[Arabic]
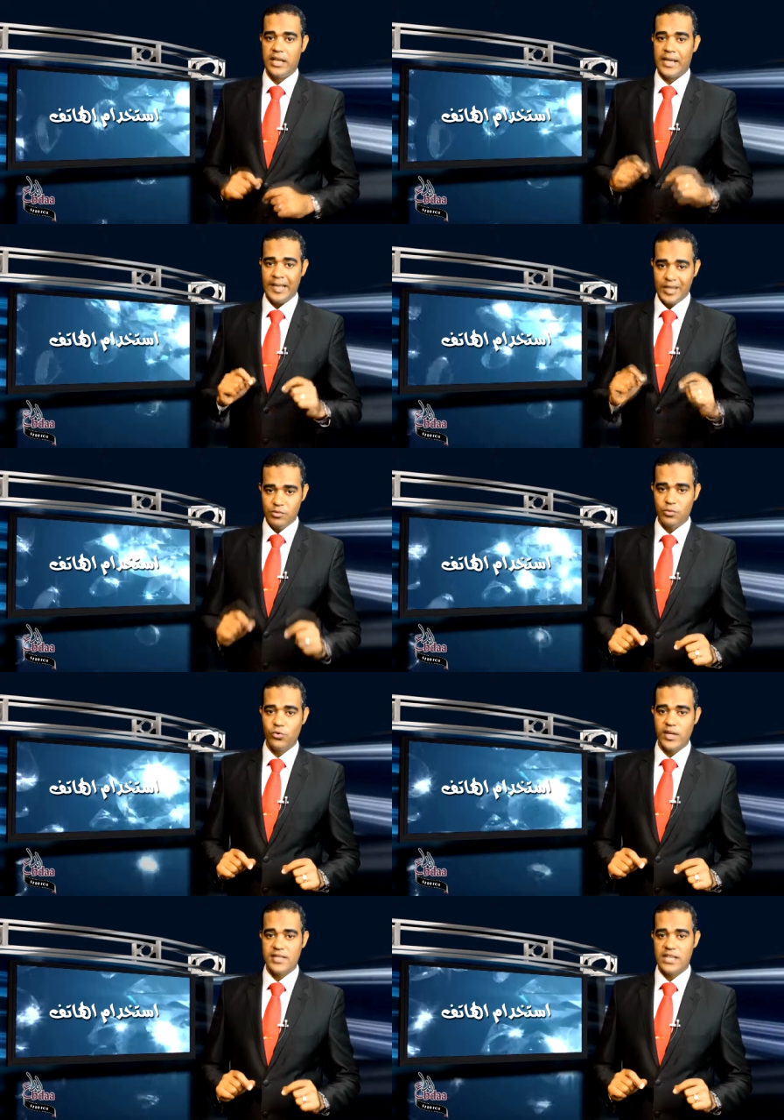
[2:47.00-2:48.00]

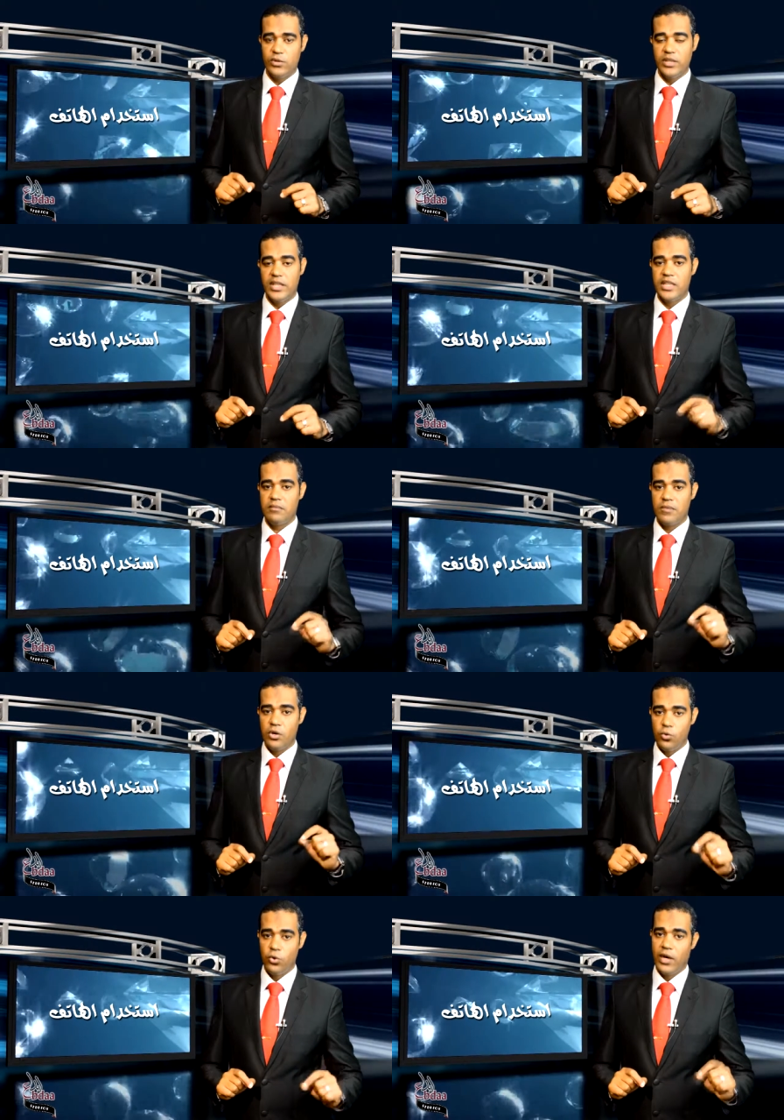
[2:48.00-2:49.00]
أخلمهم كويس قوي ان
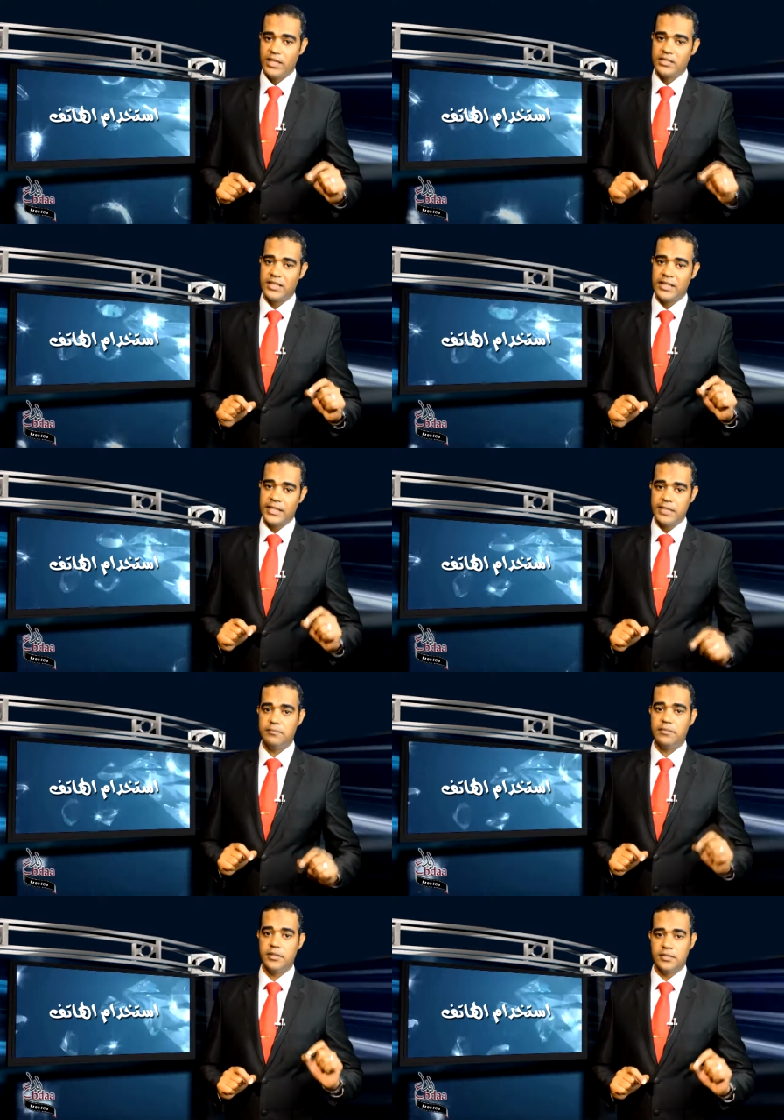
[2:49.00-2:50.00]
اوعوا حد
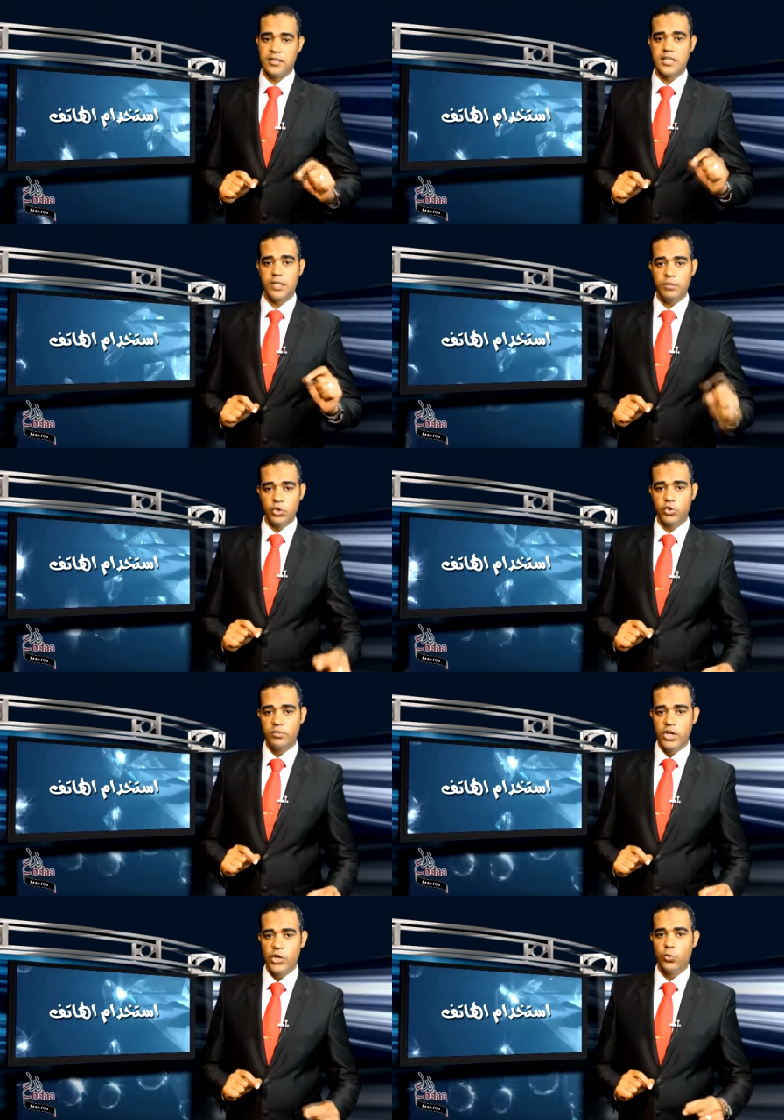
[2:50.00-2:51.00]
غريب يتصل
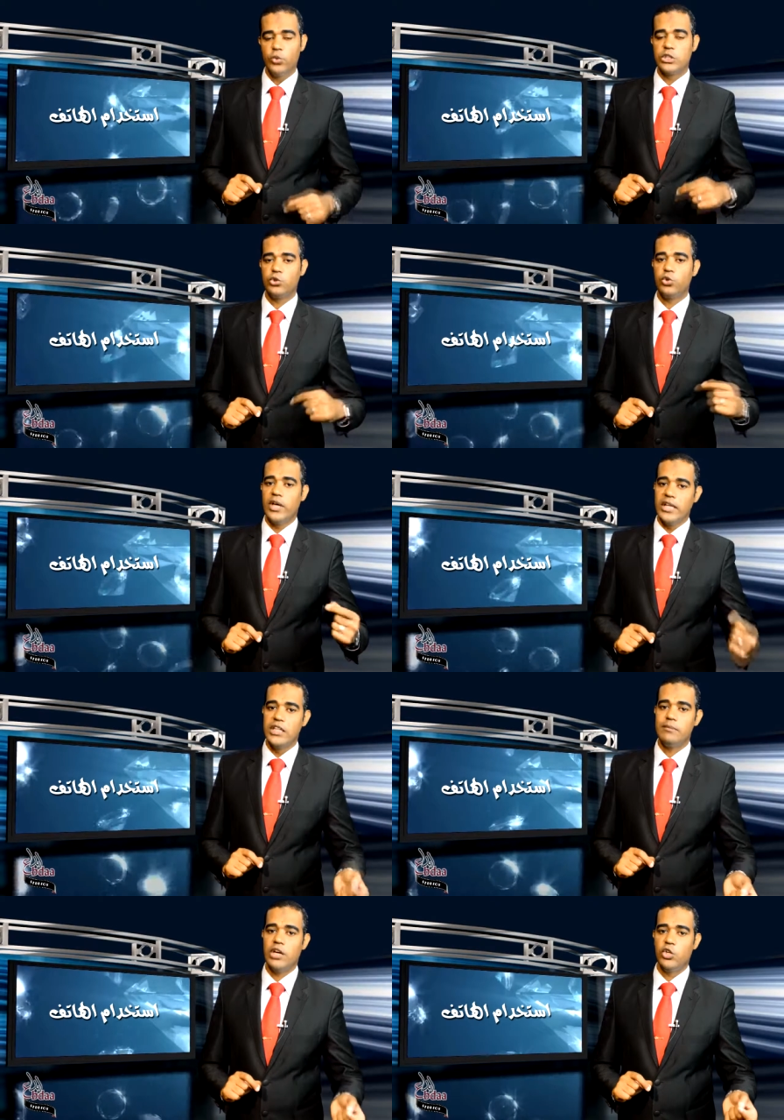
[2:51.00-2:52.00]
بيكم وتدوا له
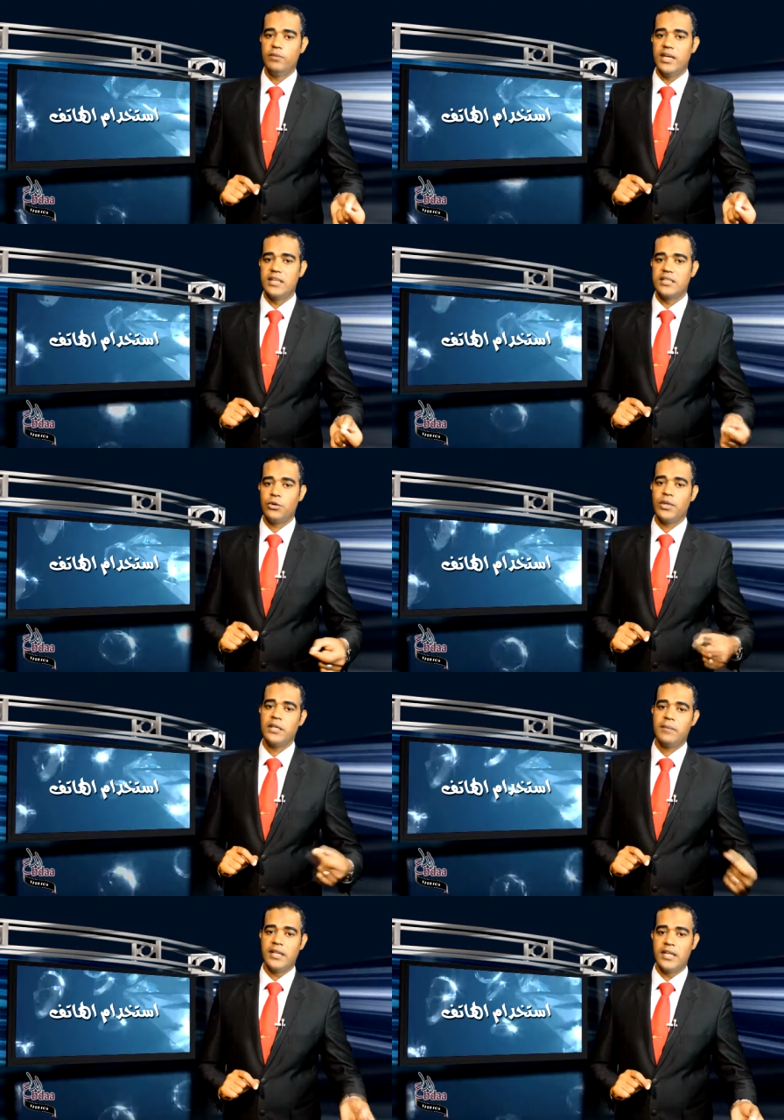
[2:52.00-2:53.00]
اي معلومات او
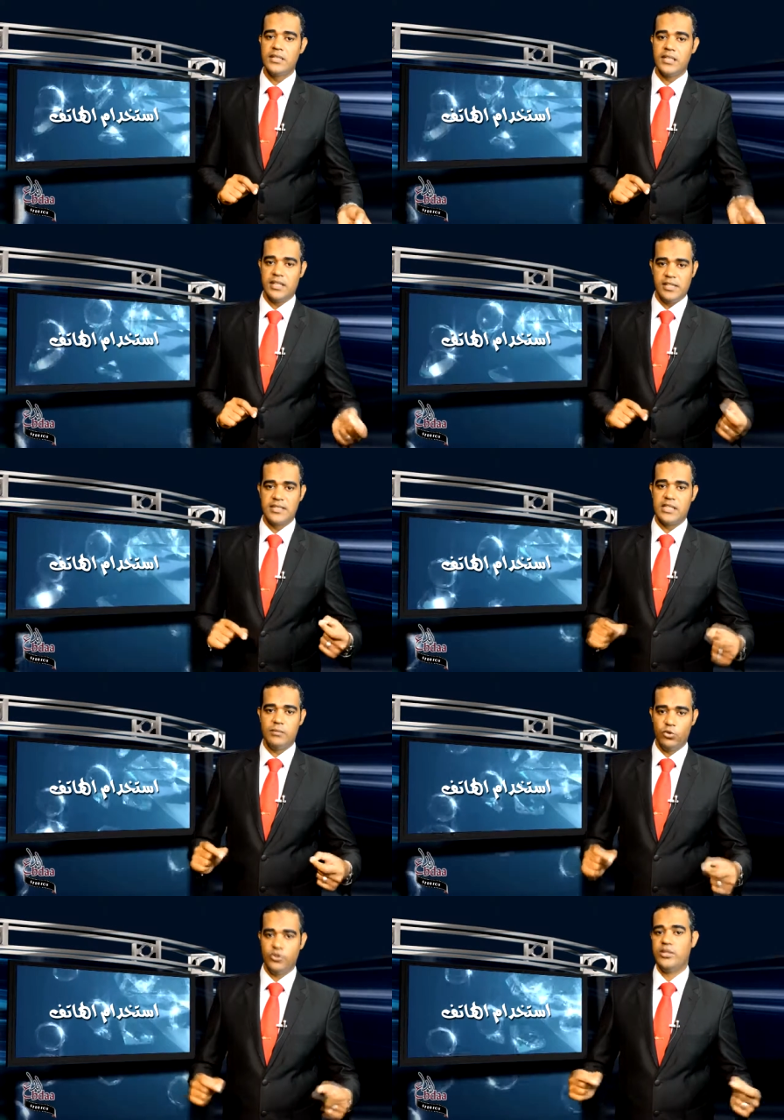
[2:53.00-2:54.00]
اي بيانات عن الناس اللي
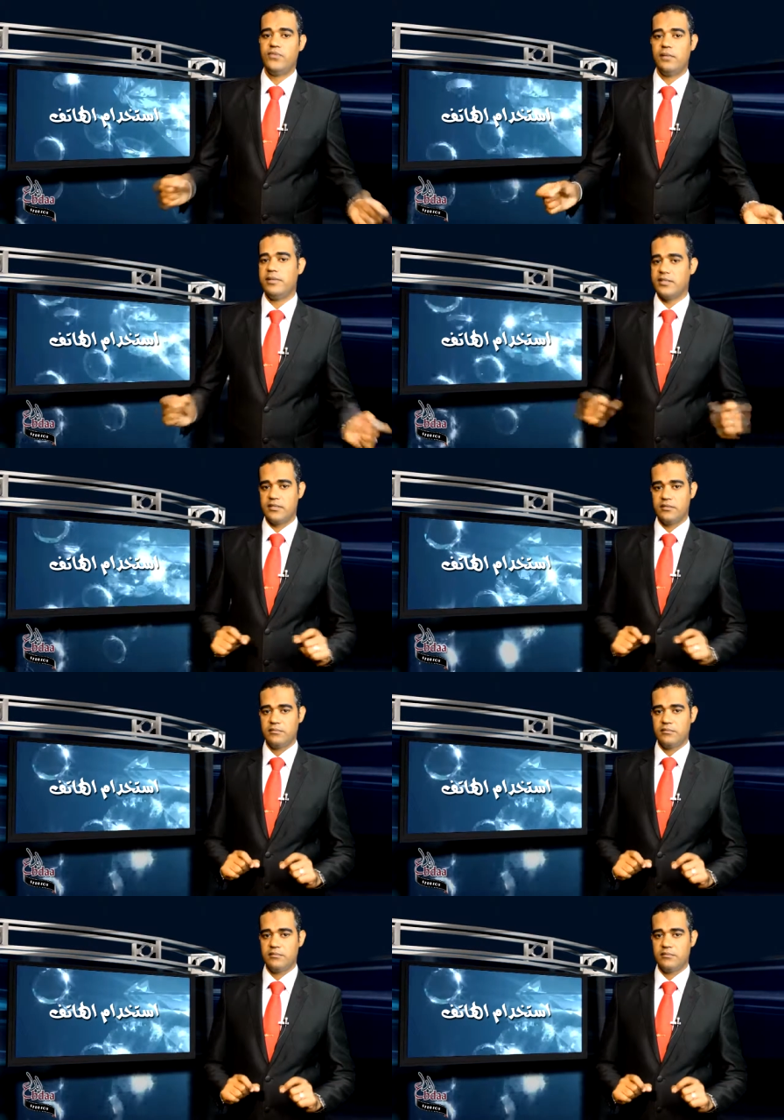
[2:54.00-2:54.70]
موجودين في البيت